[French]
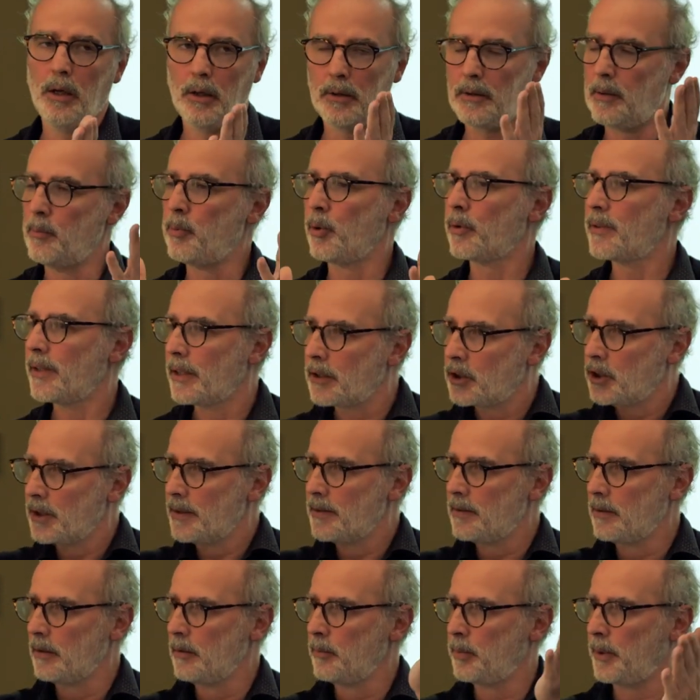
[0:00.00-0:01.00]
C'est pour ça que j'ai
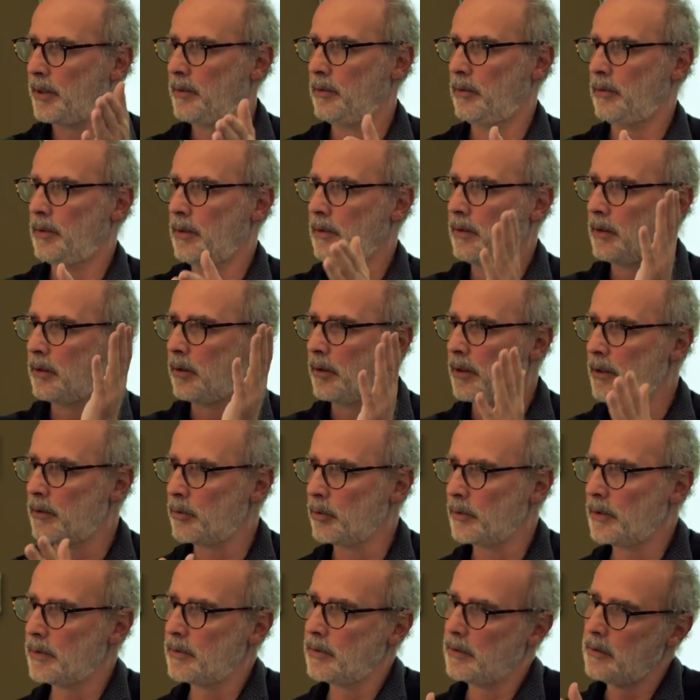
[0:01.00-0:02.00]
essayé de présenter des
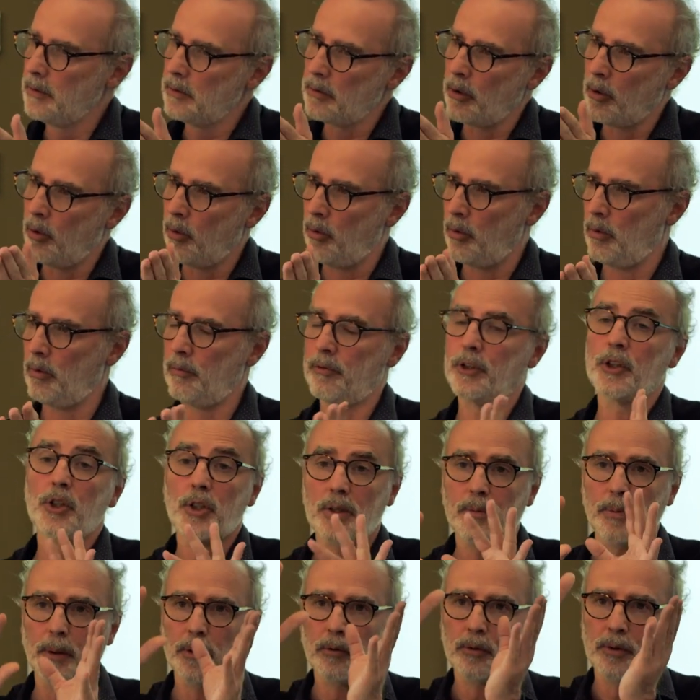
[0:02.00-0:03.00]
collections des éditeurs. Enfin,
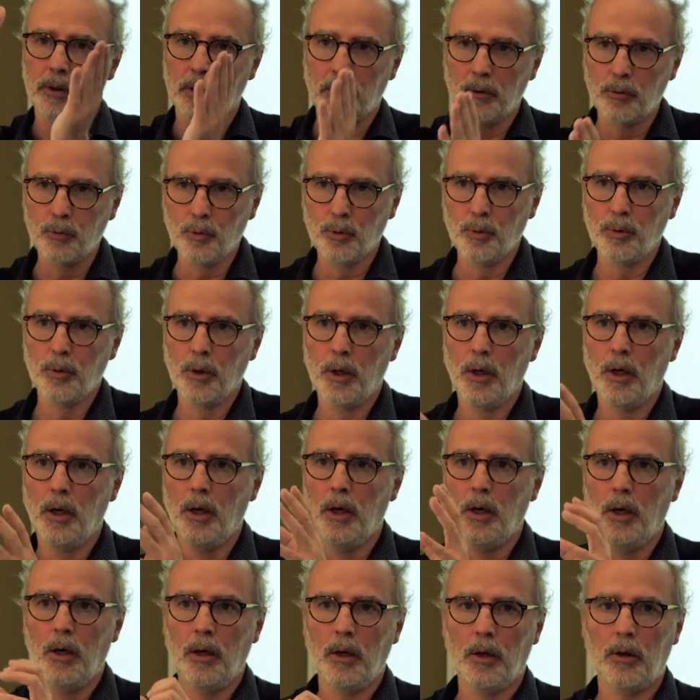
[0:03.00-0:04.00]
j'espère que vous avez vu
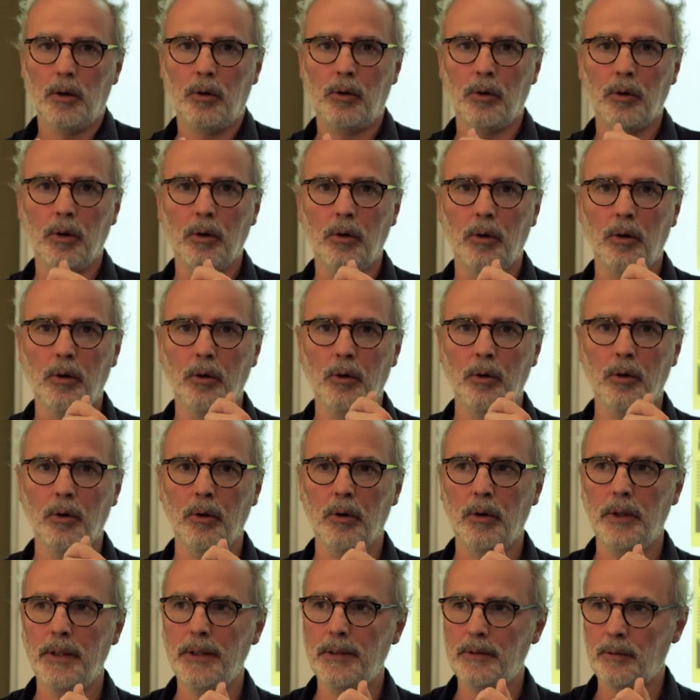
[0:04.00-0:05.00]
que
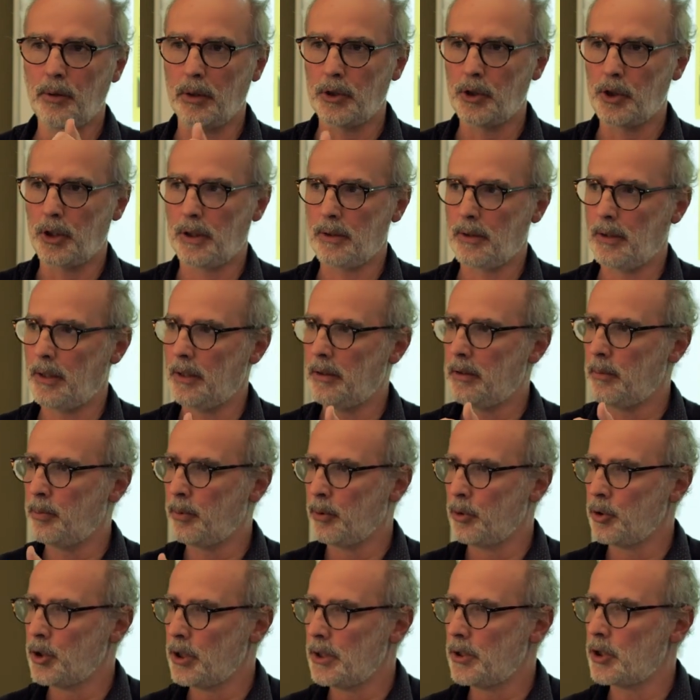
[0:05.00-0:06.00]
l'histoire de, la
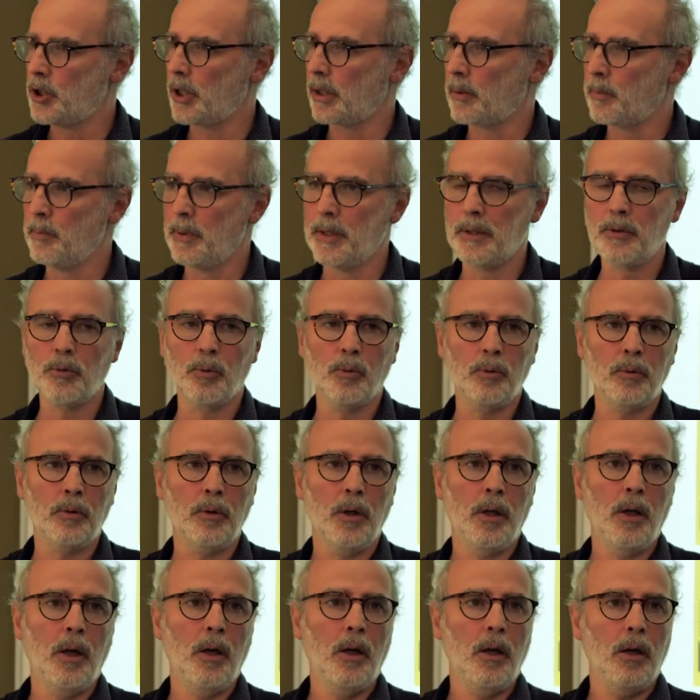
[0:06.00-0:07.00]
typologie de chaque maison
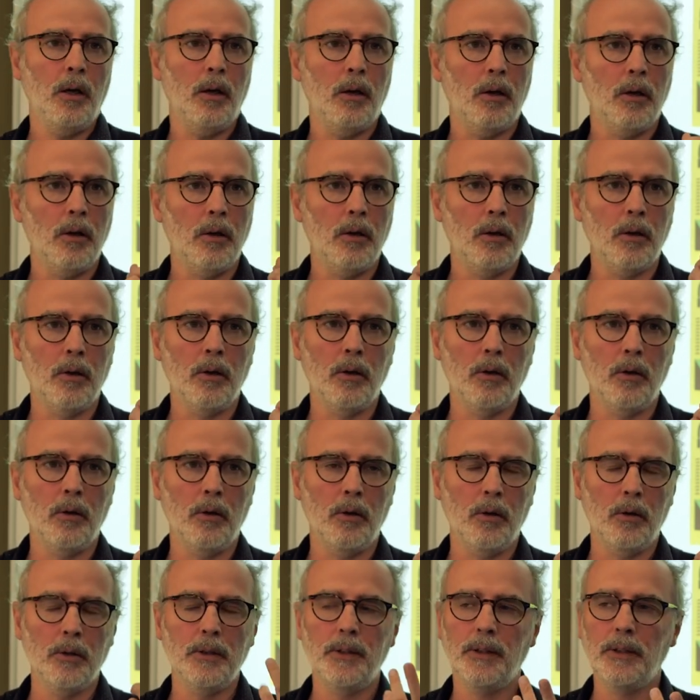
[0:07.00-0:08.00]

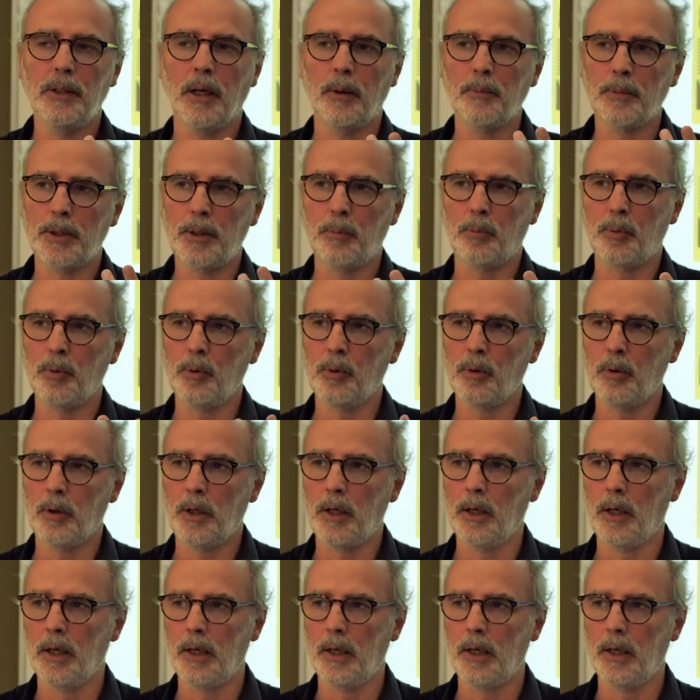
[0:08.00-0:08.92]
euh, dit un petit peu